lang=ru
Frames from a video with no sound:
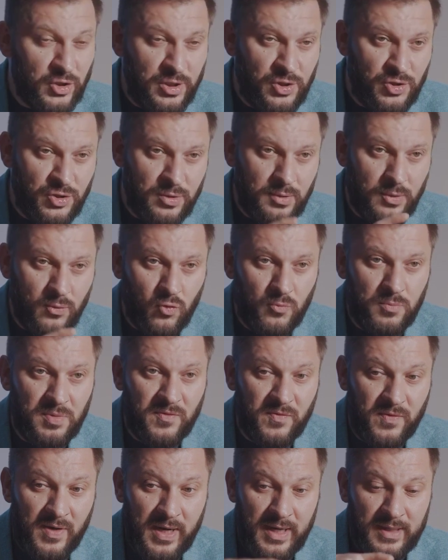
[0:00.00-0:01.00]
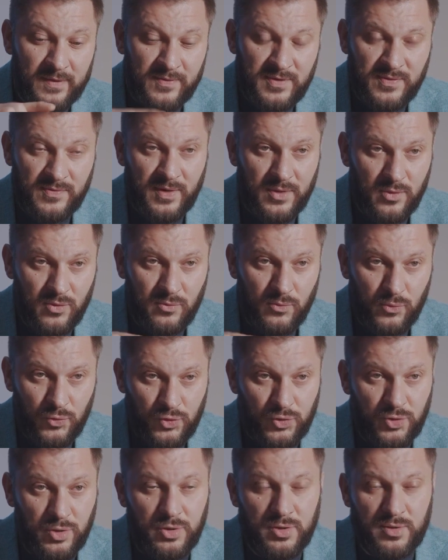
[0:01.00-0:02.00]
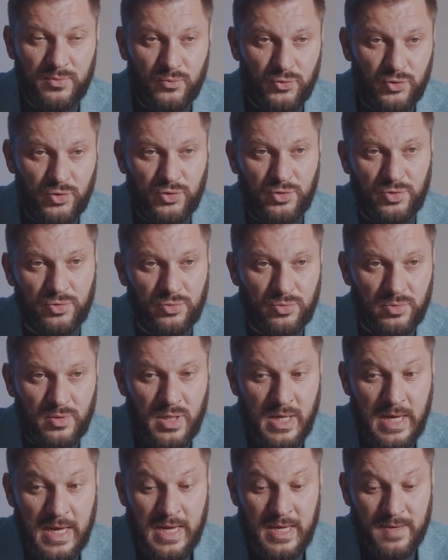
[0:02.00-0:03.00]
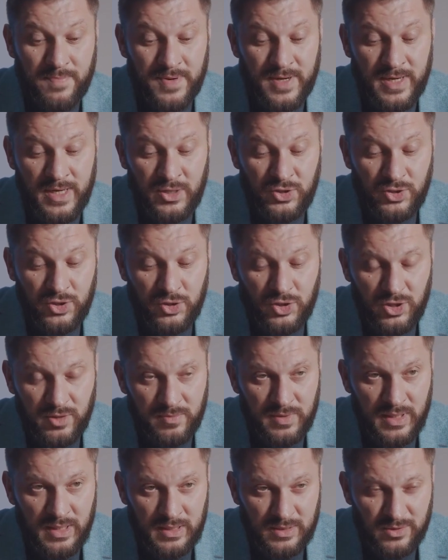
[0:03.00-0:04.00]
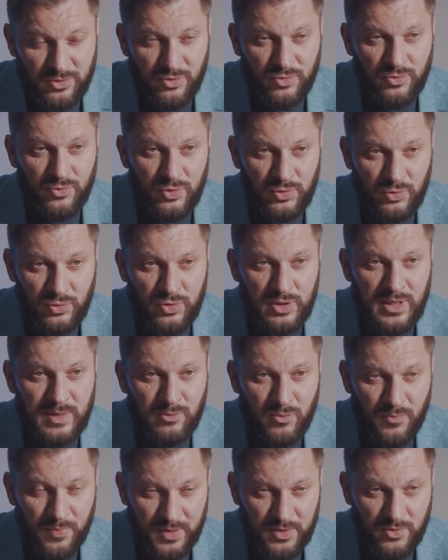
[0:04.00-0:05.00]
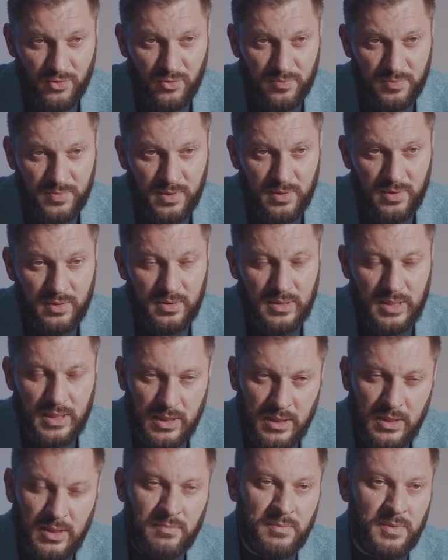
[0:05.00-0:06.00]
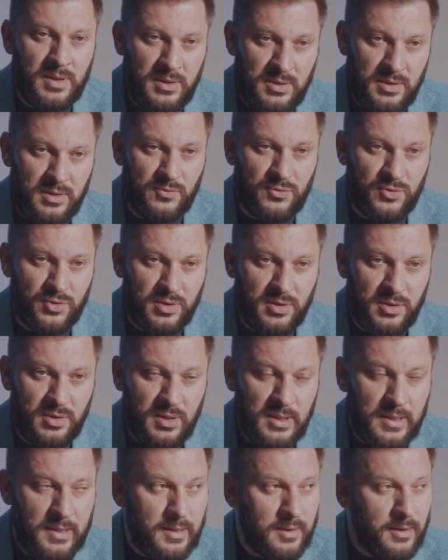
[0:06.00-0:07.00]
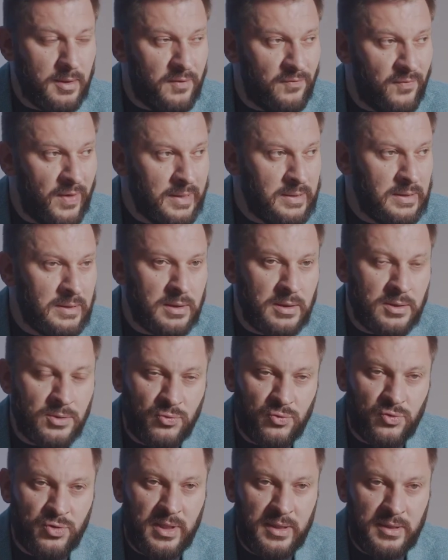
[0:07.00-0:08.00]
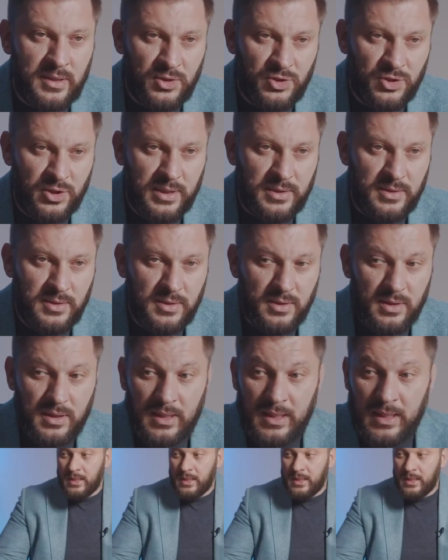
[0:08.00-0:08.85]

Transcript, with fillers: женщина убивает в своем мужчине мужчину. Прежде чем я раскрою эту тему подробнее, дорогие мои девушки, хватит рассуждать о счастье.